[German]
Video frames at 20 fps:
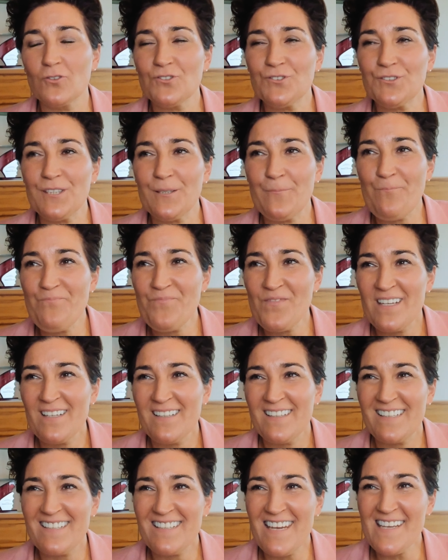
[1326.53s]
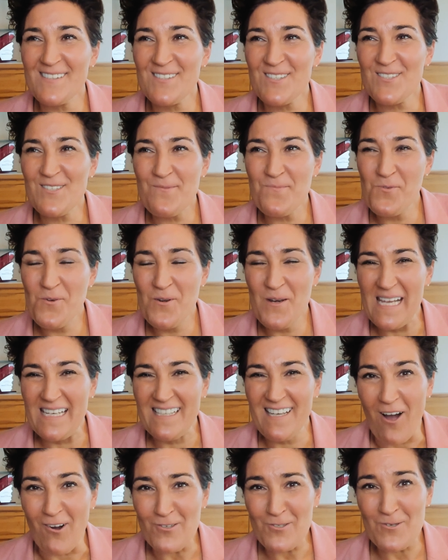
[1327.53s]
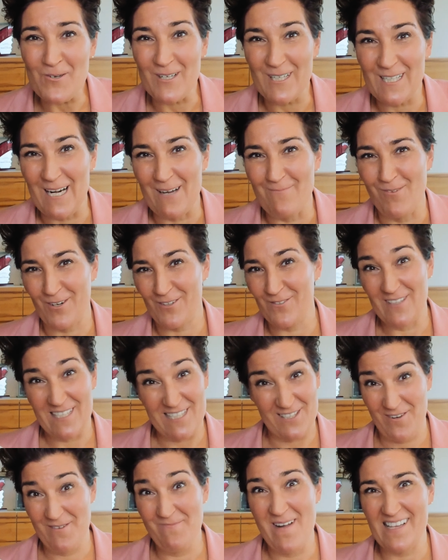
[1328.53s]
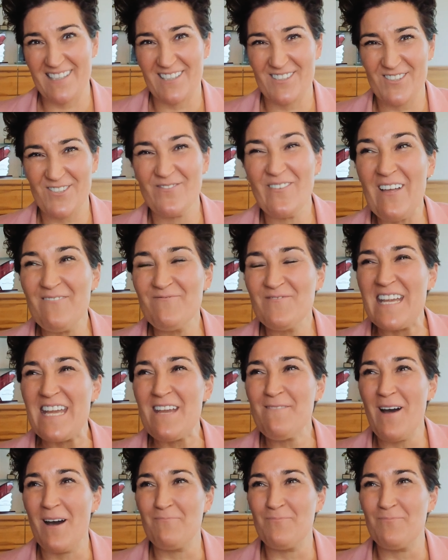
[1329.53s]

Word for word: Und ähm, ich gehe jetzt in eine Bühne in Outdoor-Klamotten, weil es viel besser zu meinem Thema